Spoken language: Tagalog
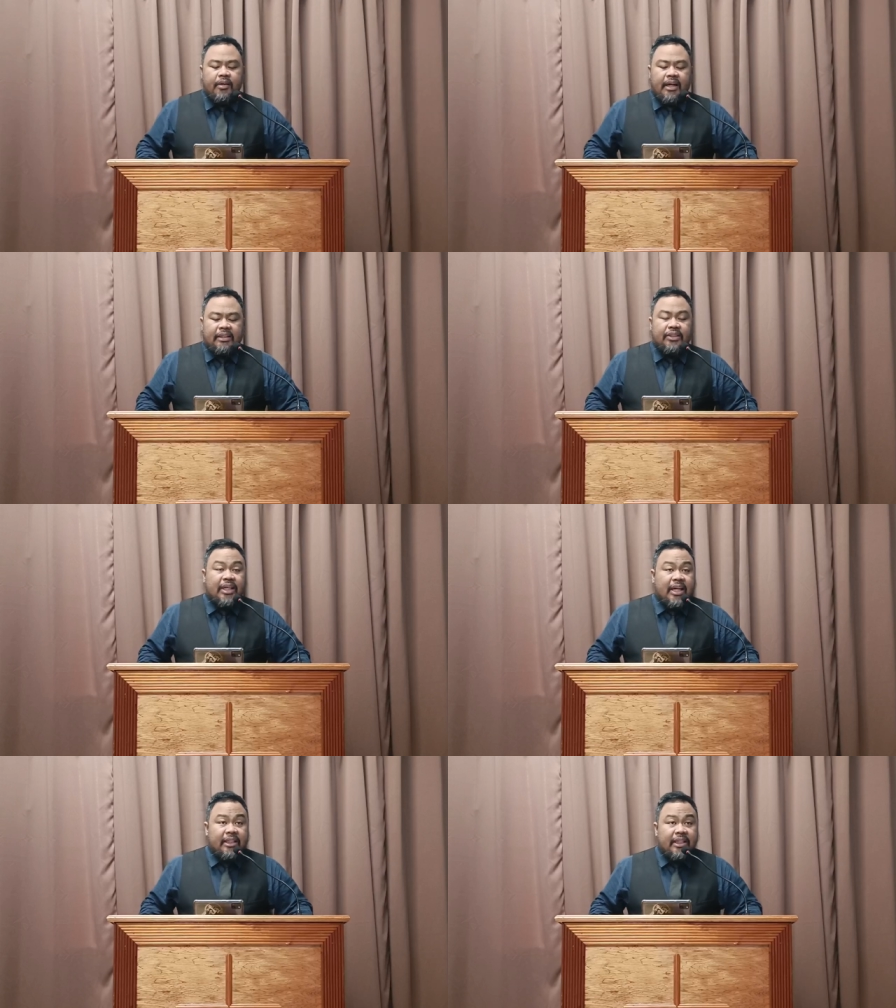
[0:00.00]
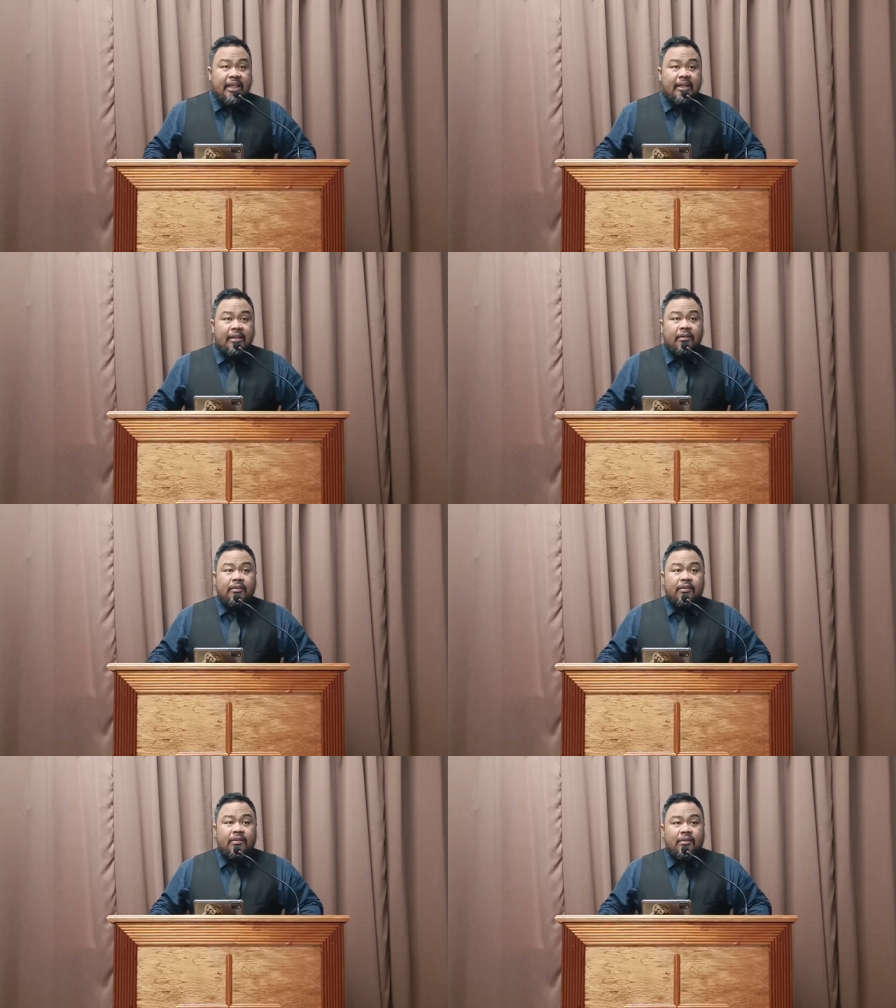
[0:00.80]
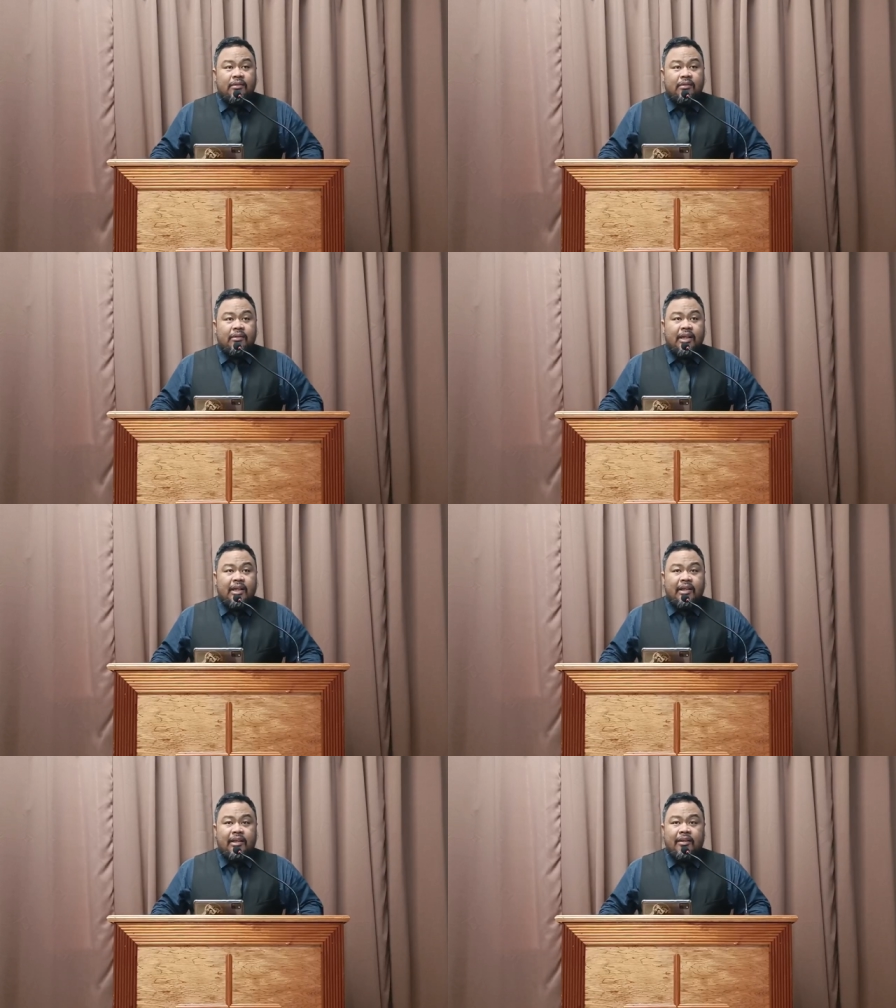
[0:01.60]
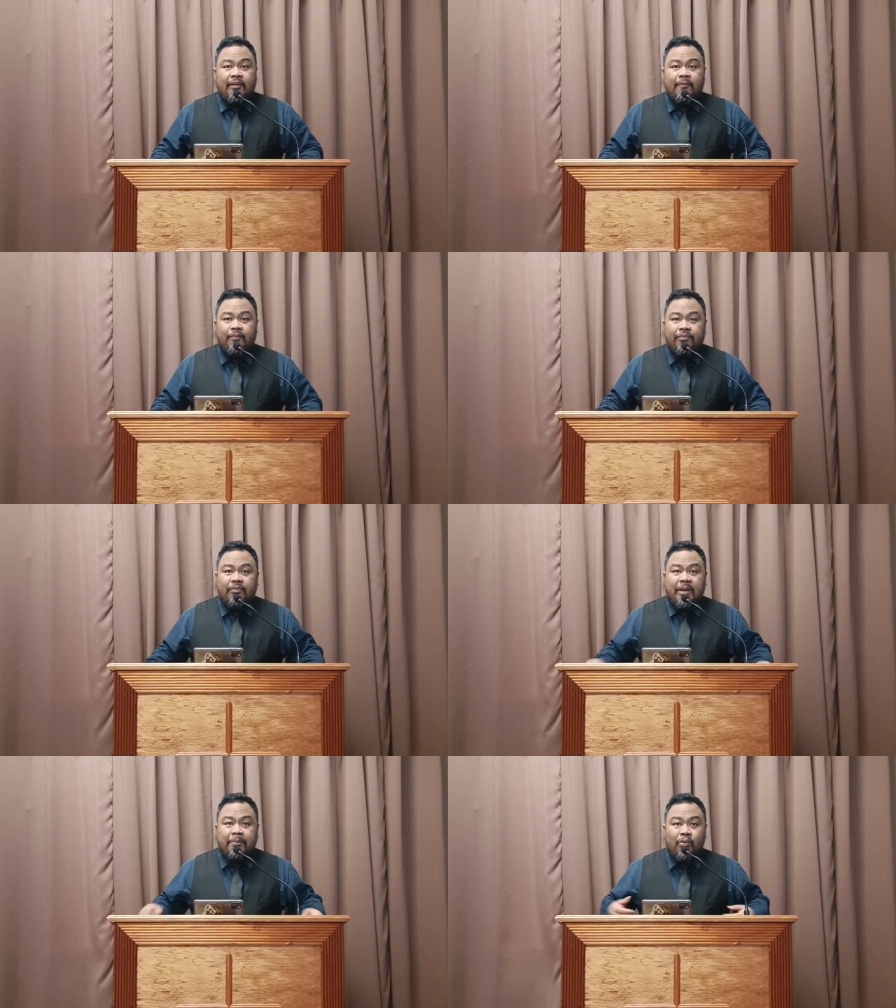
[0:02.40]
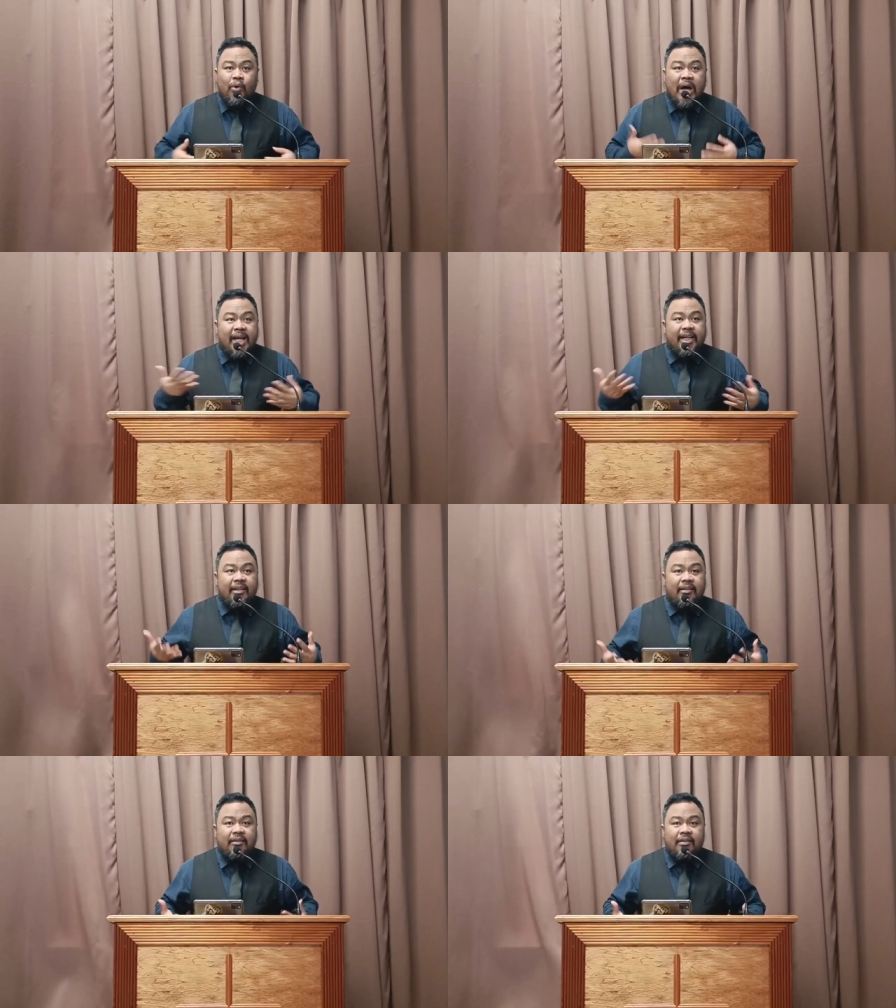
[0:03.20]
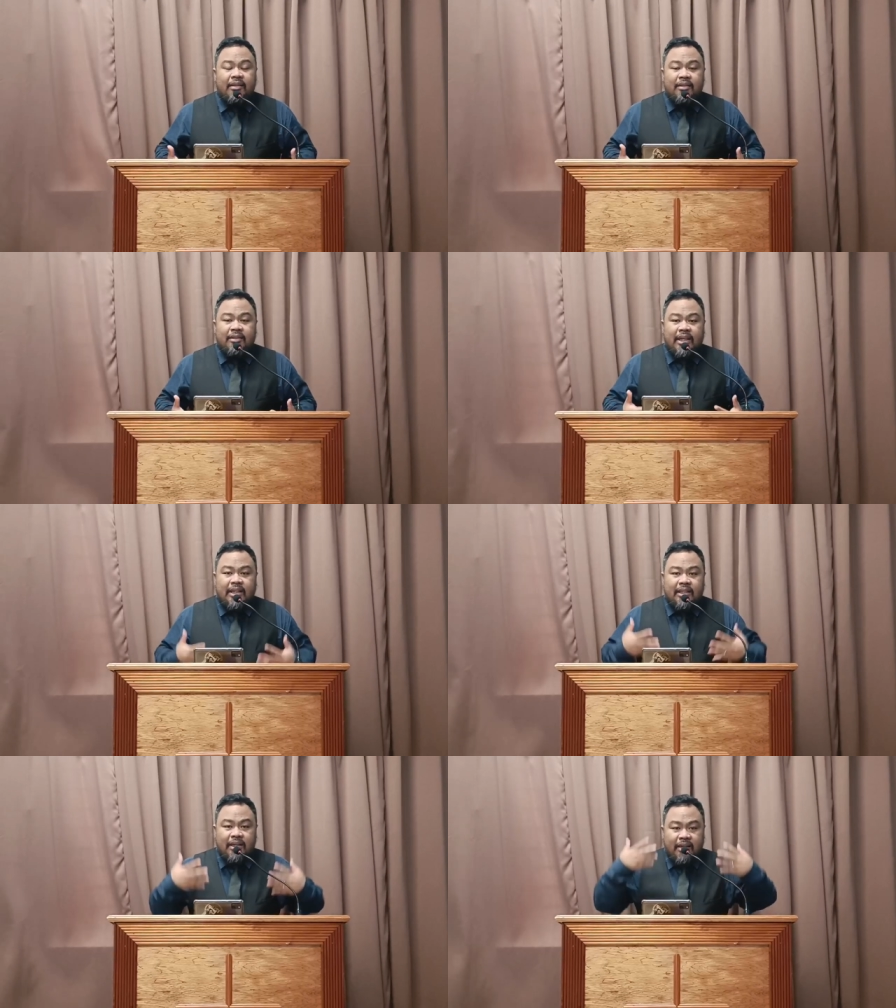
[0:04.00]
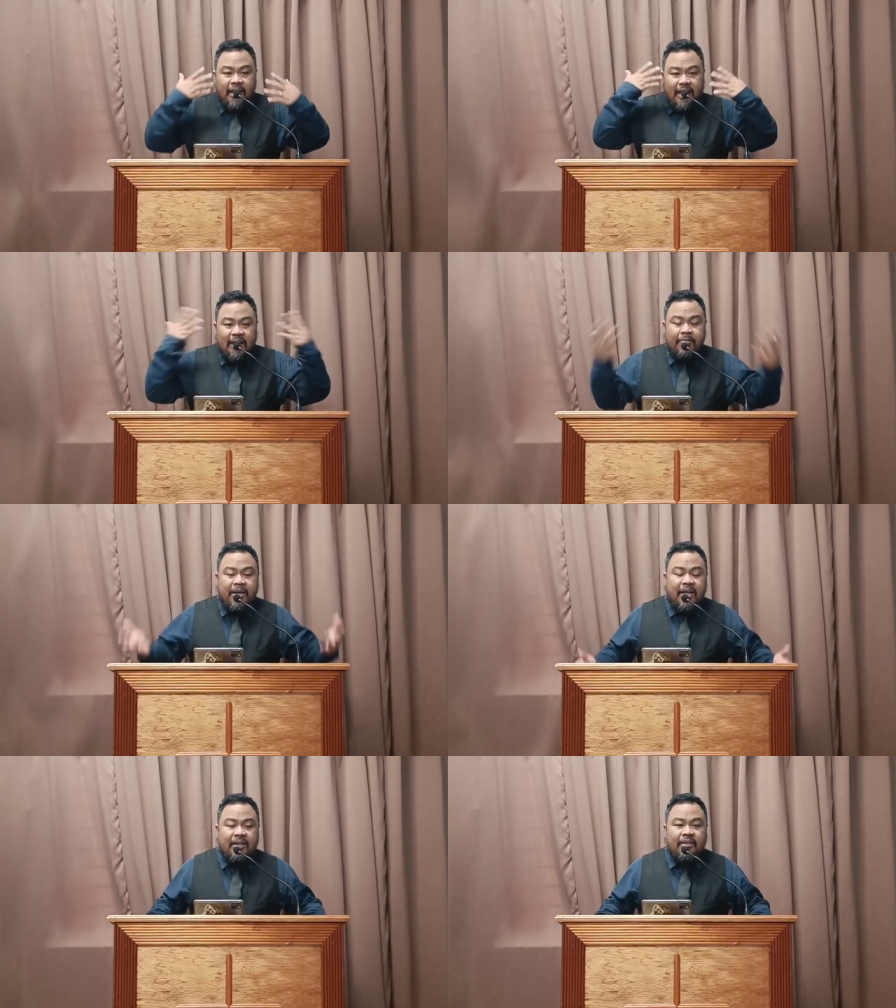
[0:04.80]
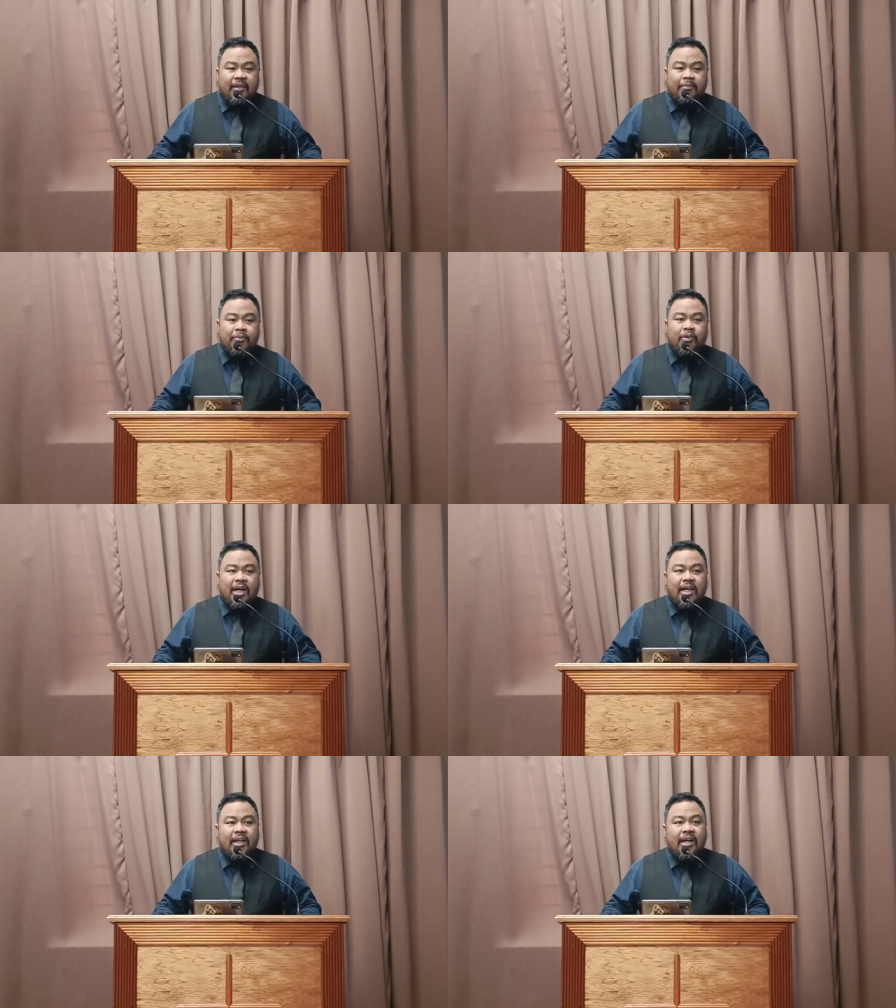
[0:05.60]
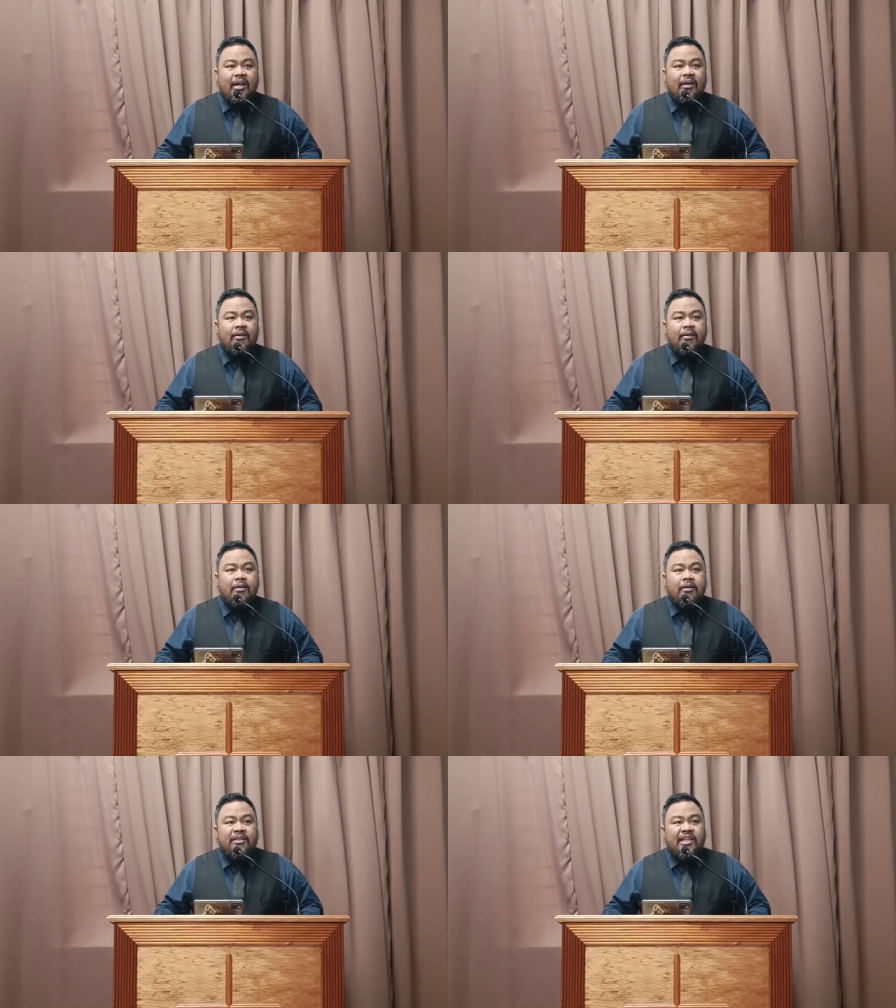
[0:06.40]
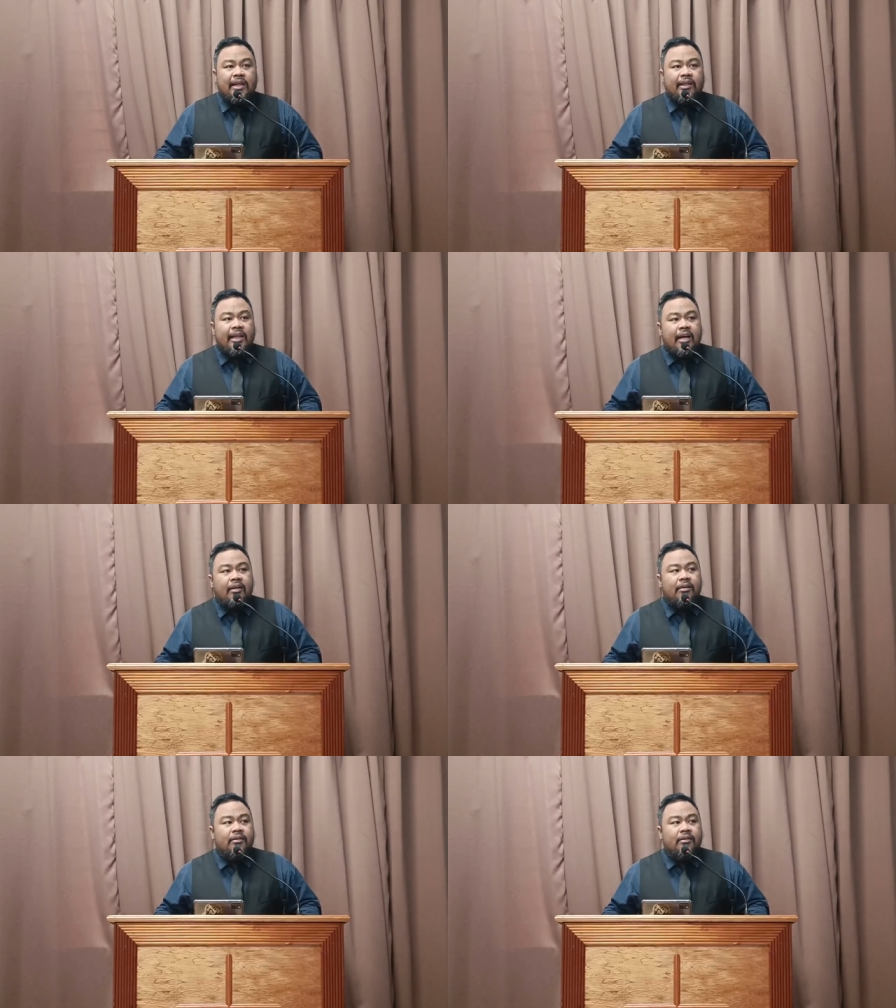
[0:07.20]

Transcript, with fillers: At sa kanya ay nabuhay, sa kanyang kaalaman, nabuhay ang salitang